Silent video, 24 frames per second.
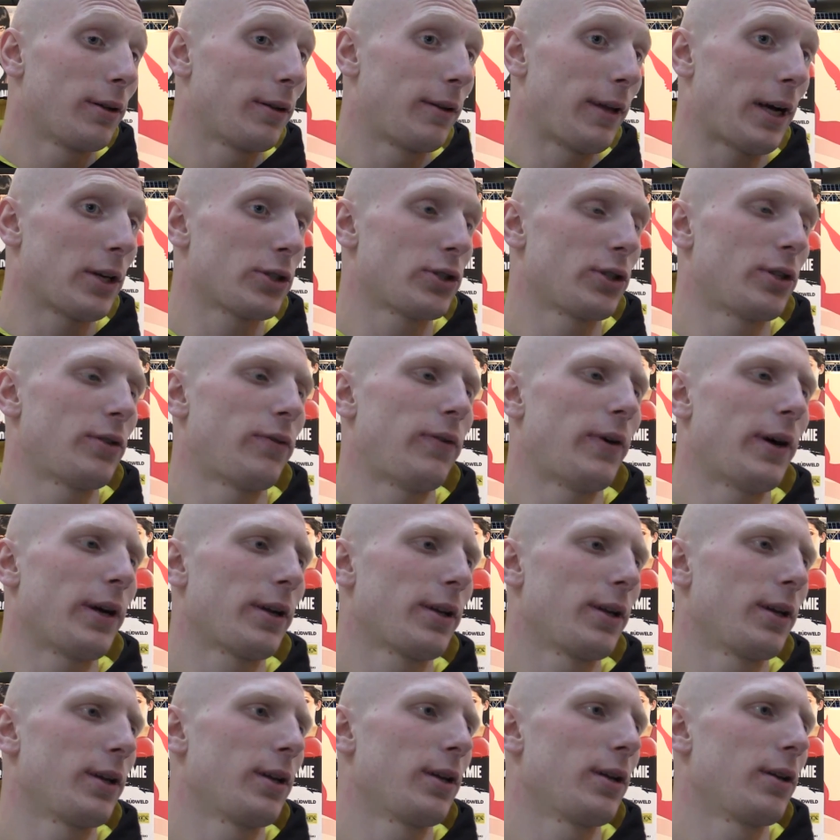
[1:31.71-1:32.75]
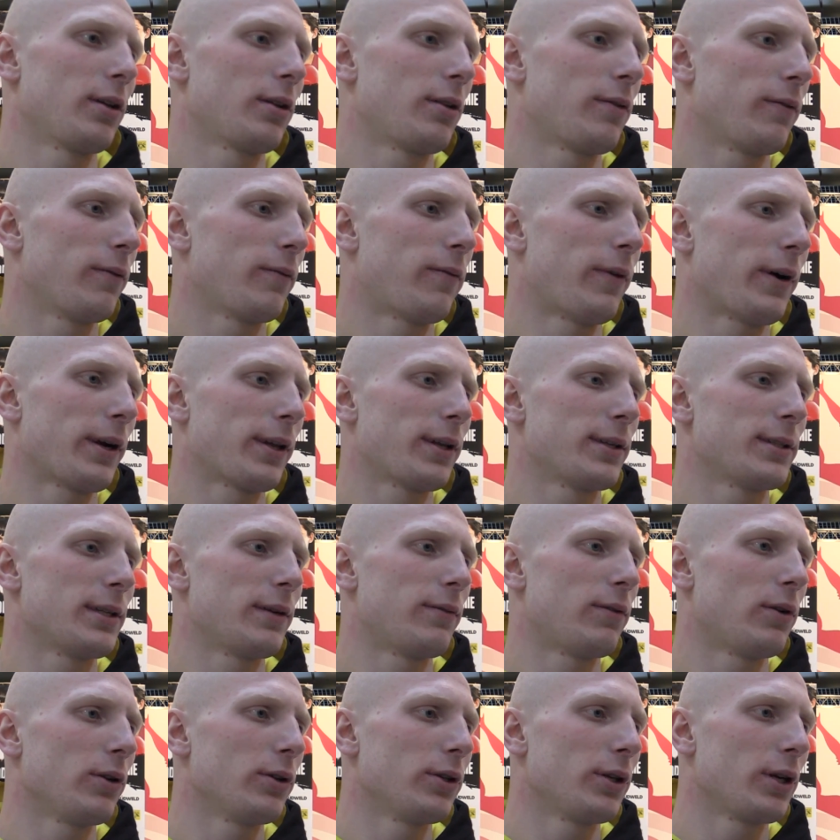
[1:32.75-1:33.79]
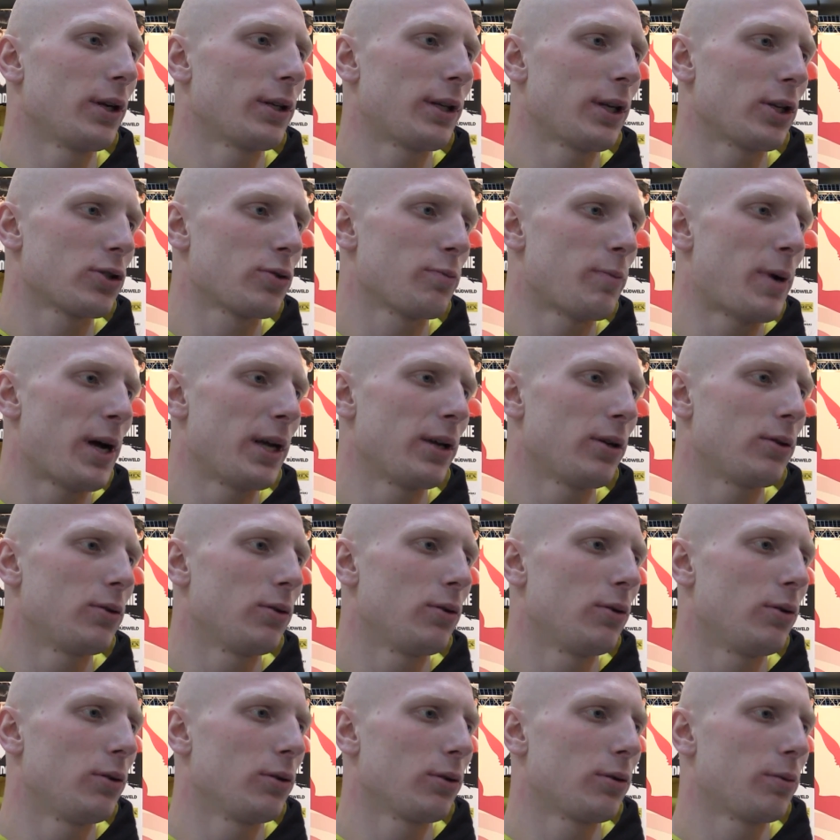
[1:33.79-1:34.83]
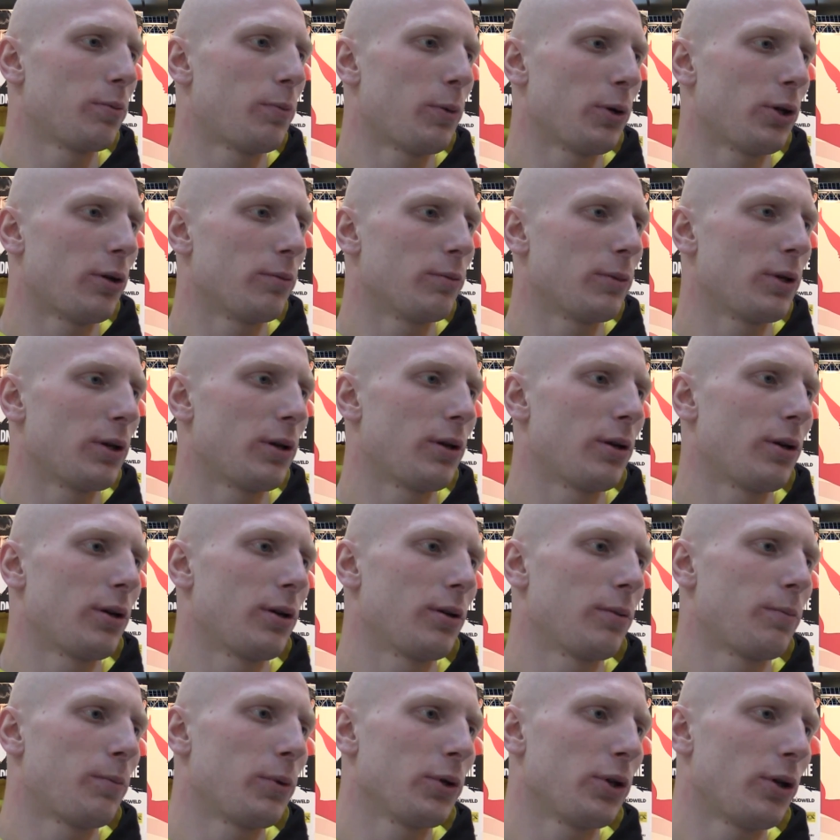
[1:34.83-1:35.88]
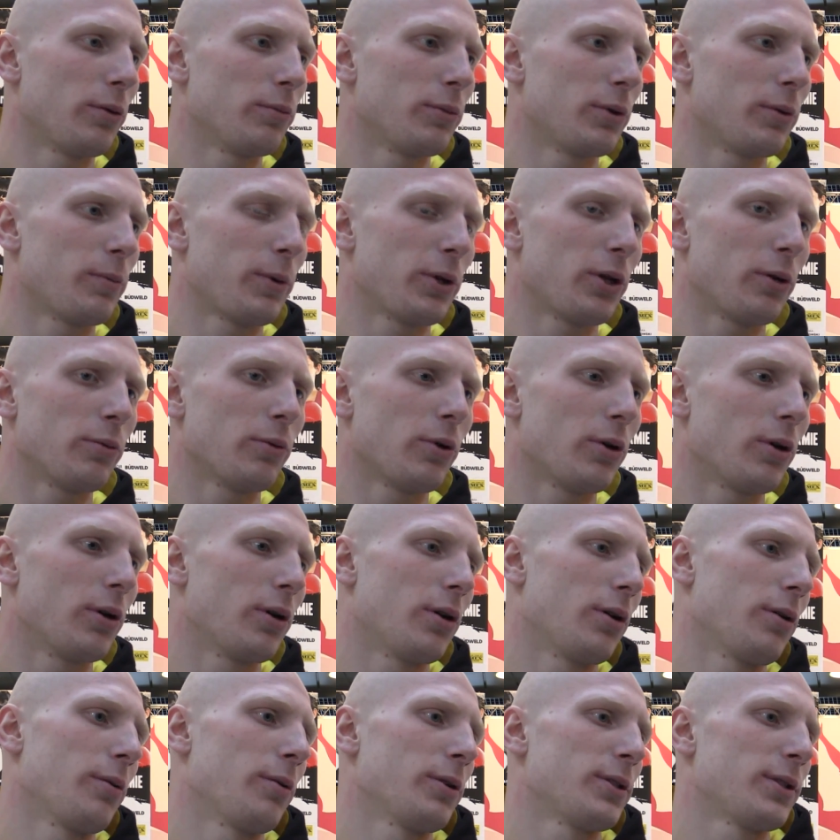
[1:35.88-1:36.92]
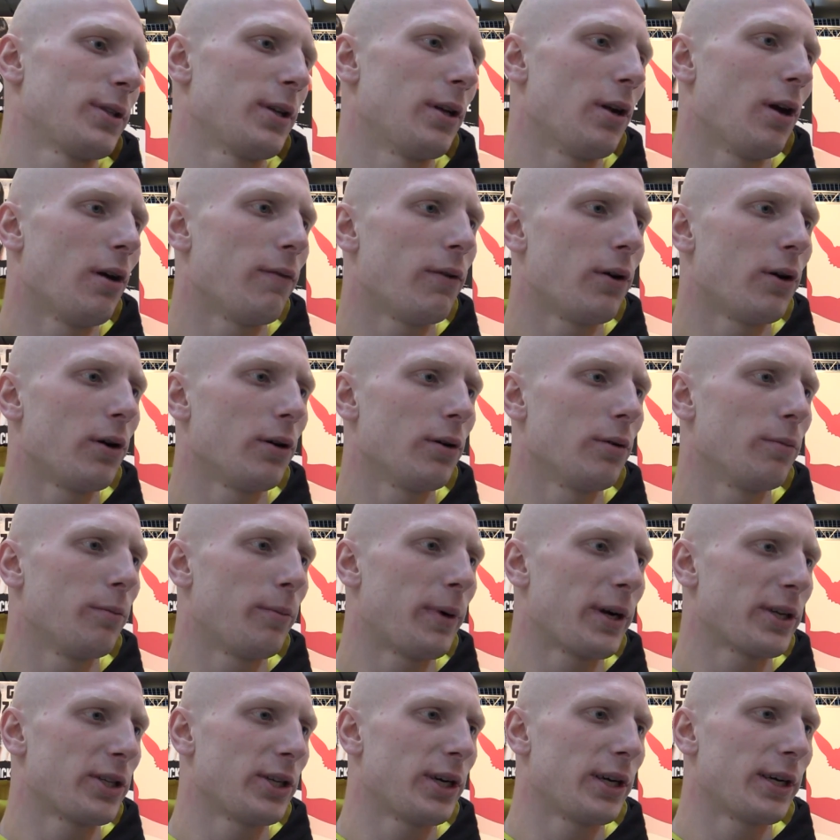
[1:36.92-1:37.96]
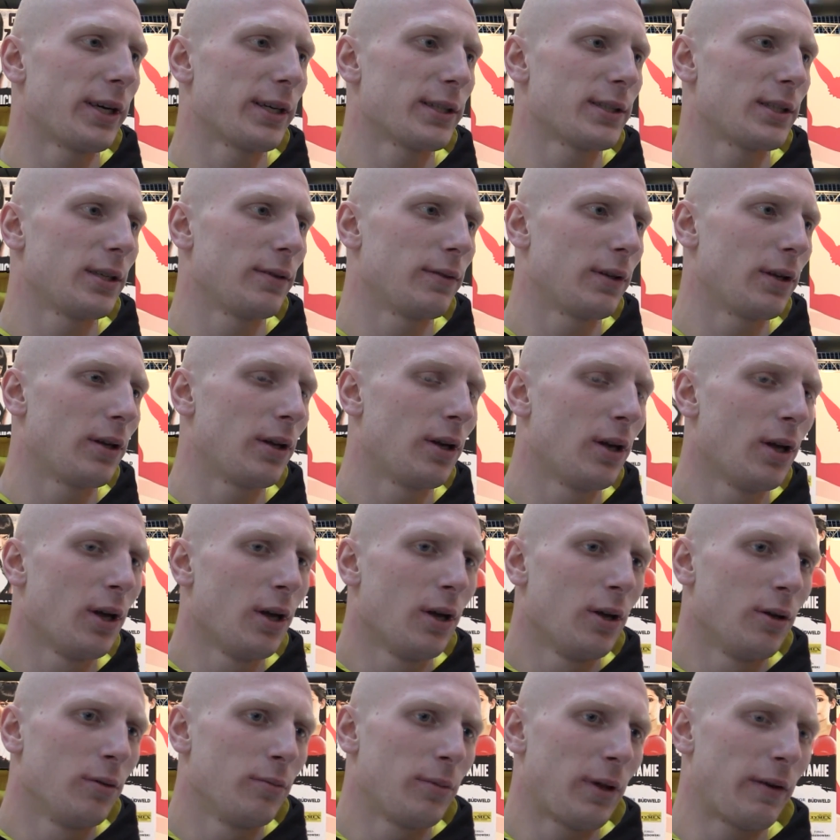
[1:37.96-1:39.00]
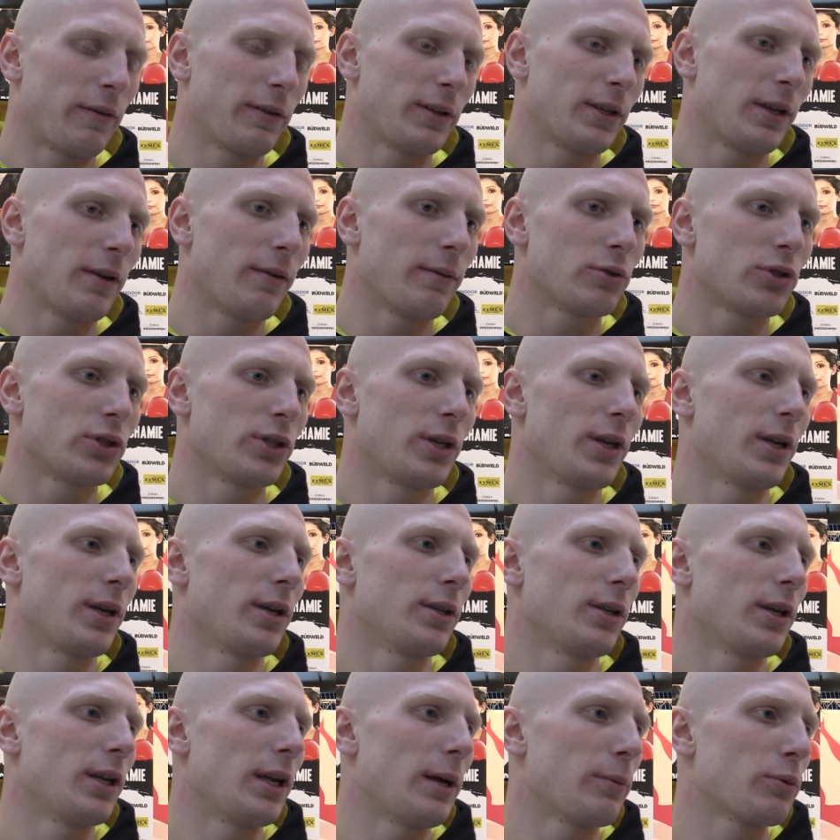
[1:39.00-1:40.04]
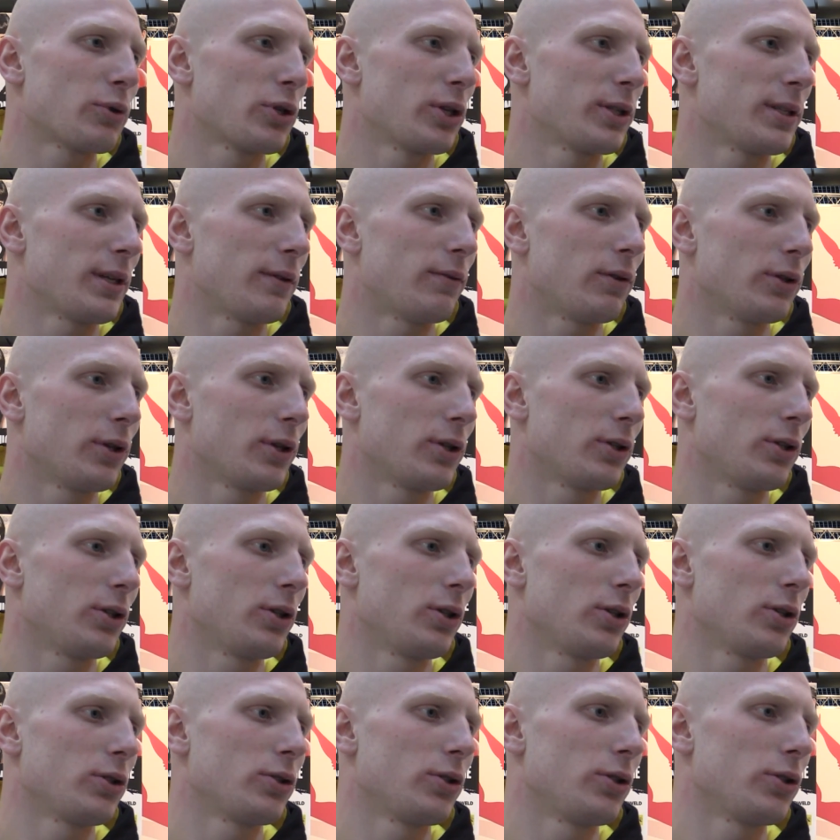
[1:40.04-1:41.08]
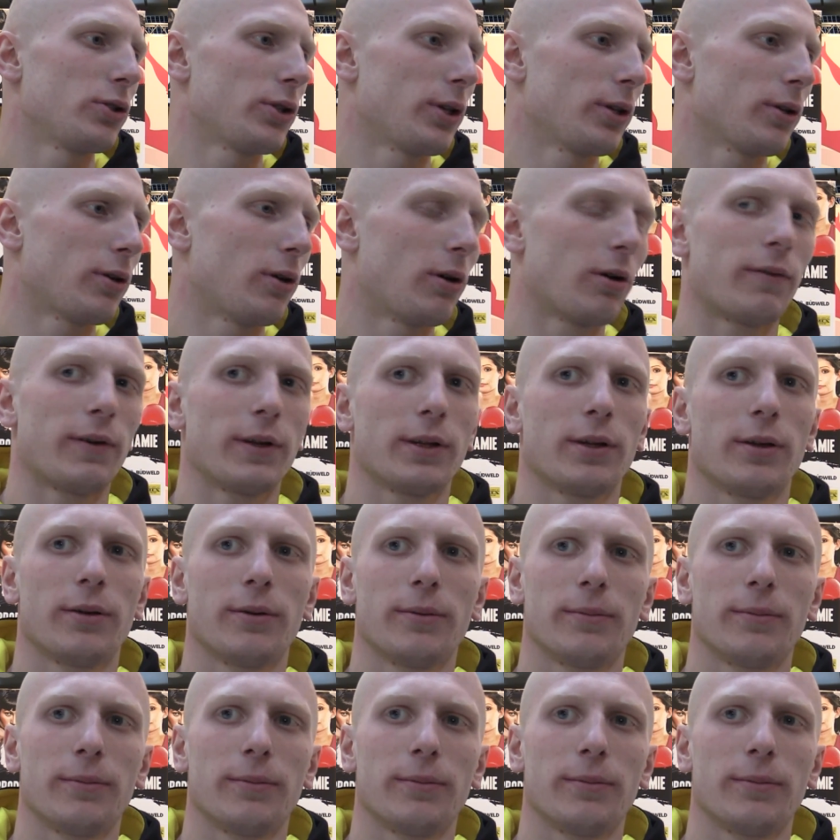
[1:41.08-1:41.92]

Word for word: Także twardy, twardy zawodnik, też Mańku, podobny, podobno, podobno e, stylowo, bardziej agresywny. Nawet nie wiem, czy nie, nie lepszy zawodnik niż, niż ten Chorwat.